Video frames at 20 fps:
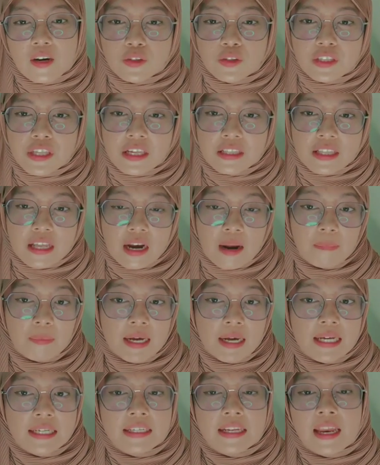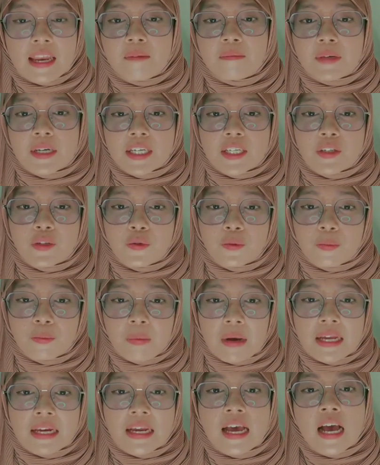harus diterapkan dalam
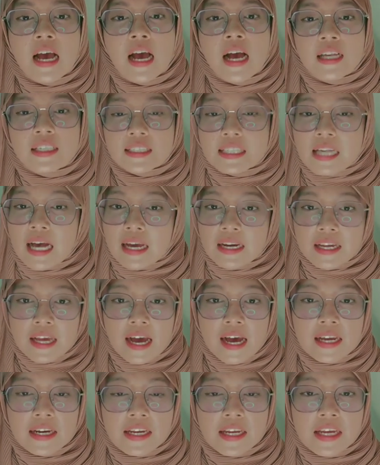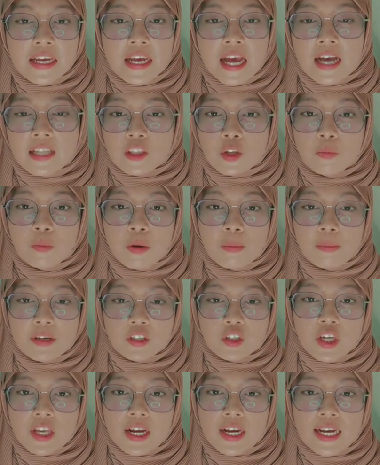kehidupan sehari-hari atau
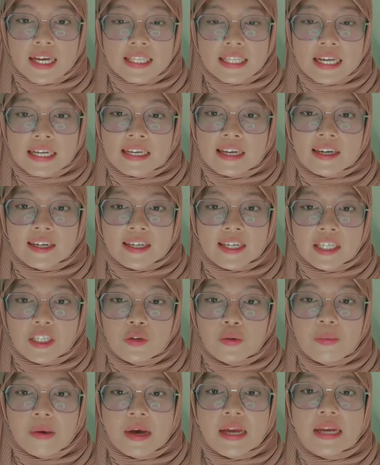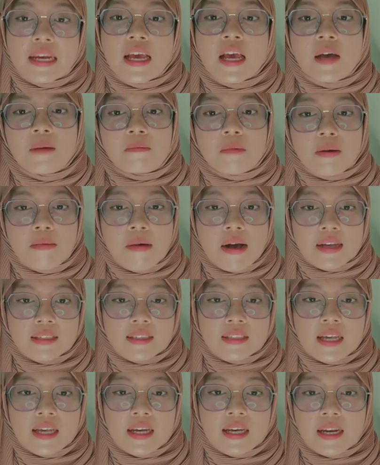bermasyarakat agar kehidupan
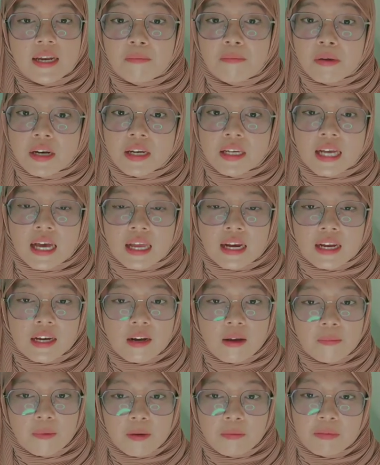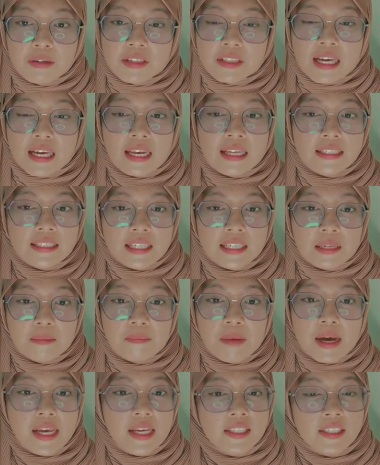berbangsa dan bernegara dapat berjalan
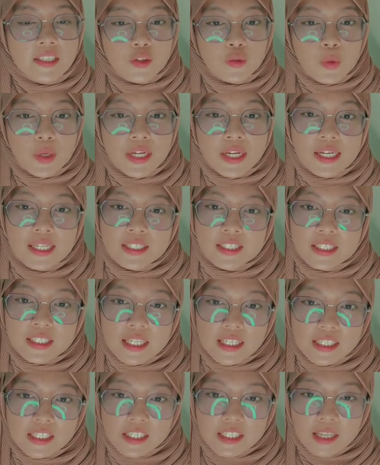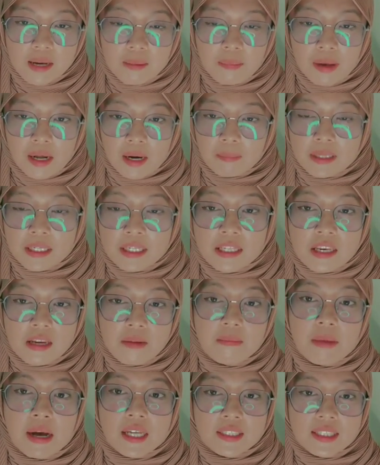dengan baik sesuai dengan cita-cita para
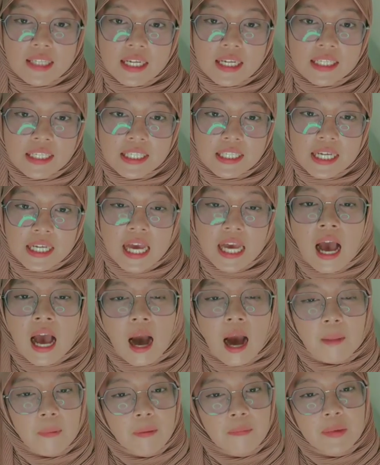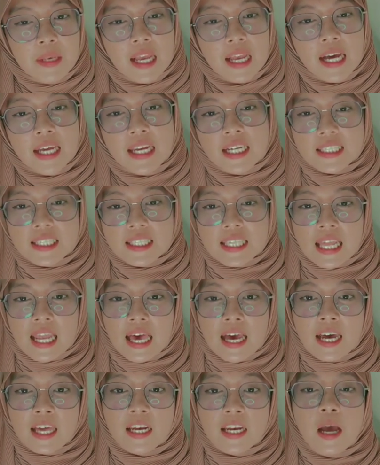pendiri bangsa ini. Apabila ada
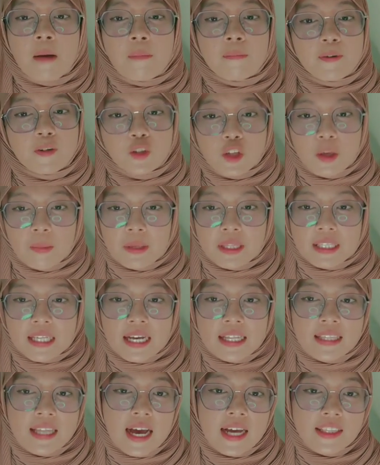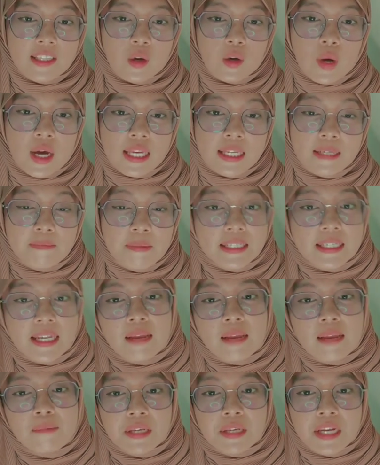kesalahan pengucapan kata atau kalimat
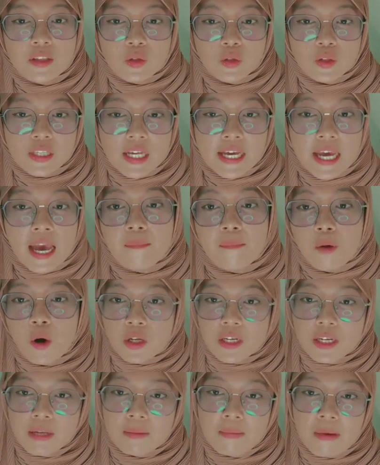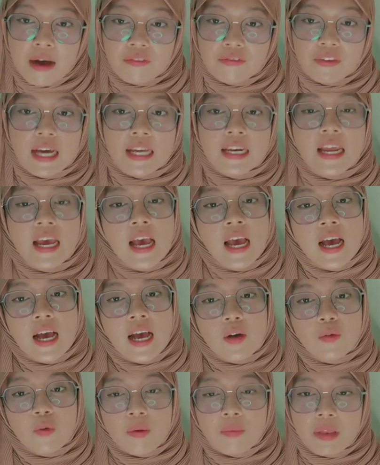dalam pidato saya mohon dimaafkan.
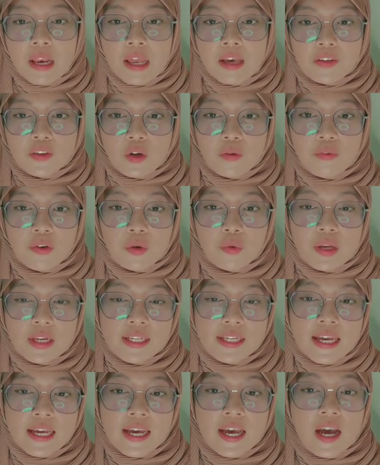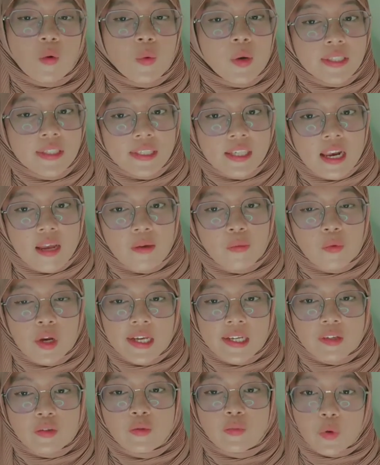Wabillahi taufiq walhidayah.
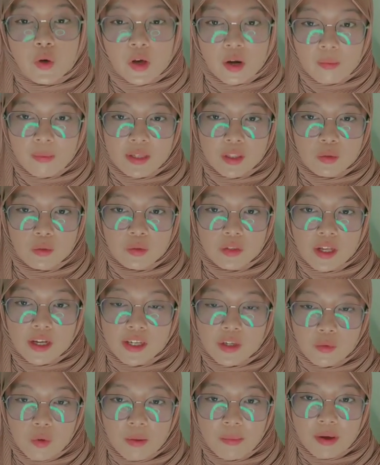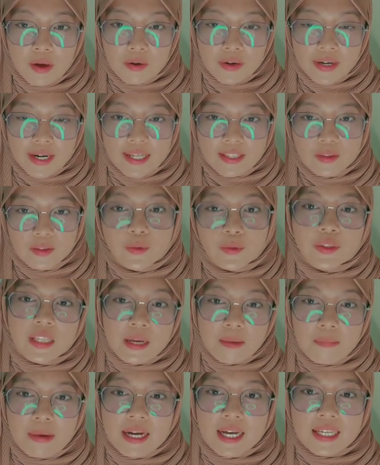Wassalamualaikum warahmatullahi wabarakatuh.
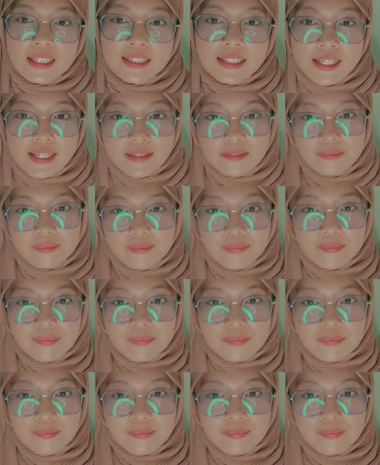Terima kasih.